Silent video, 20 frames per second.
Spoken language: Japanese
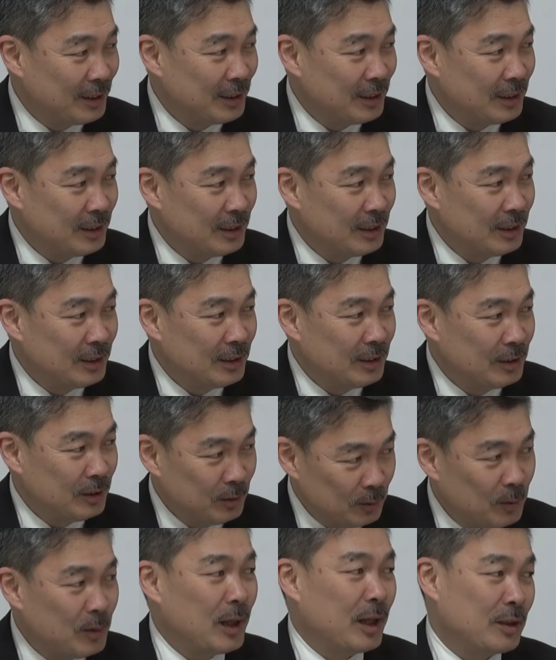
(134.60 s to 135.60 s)
うですよね
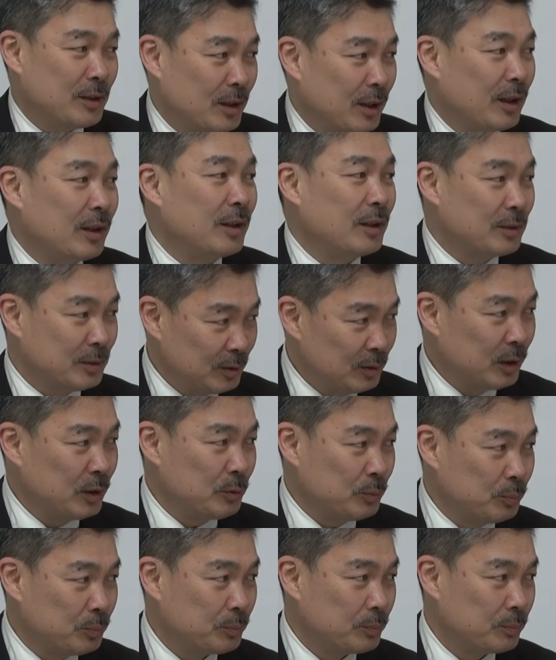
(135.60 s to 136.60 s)
いうのが明らかで,、ねまあ、でも
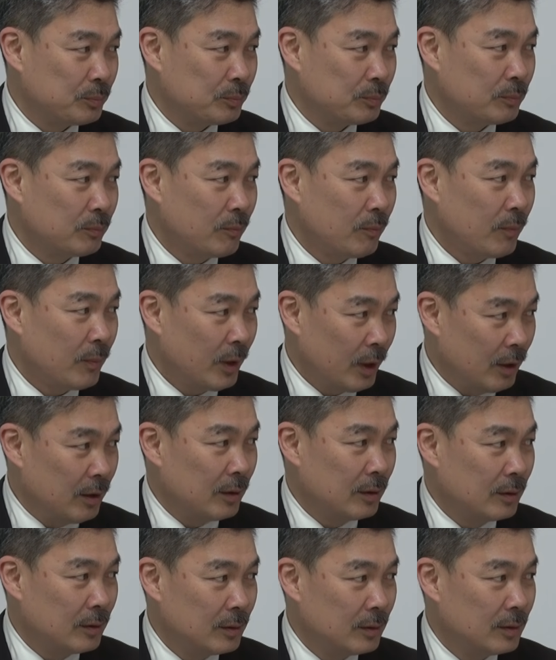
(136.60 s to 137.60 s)
97年の時アジア
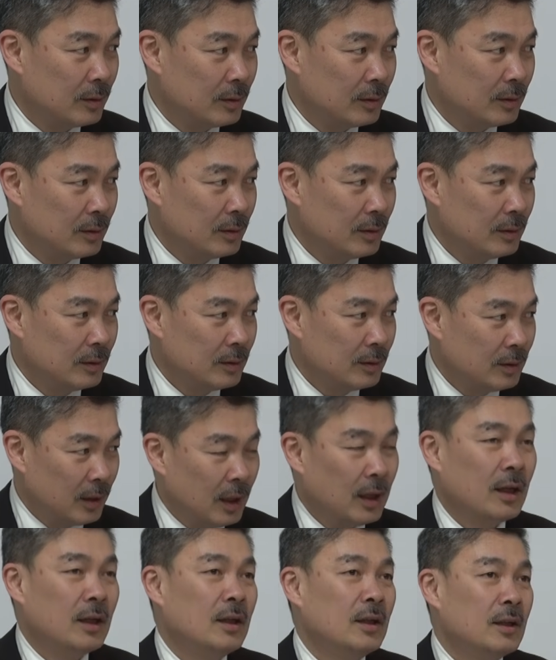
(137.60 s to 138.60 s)
通貨危機っていう話も
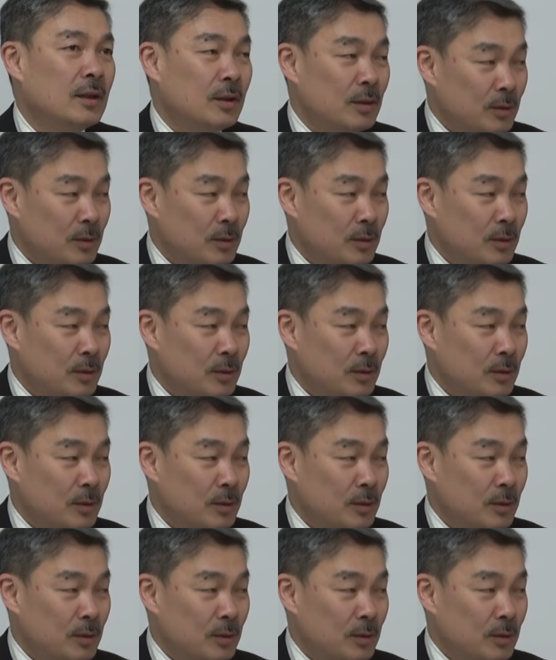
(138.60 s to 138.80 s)
ありまし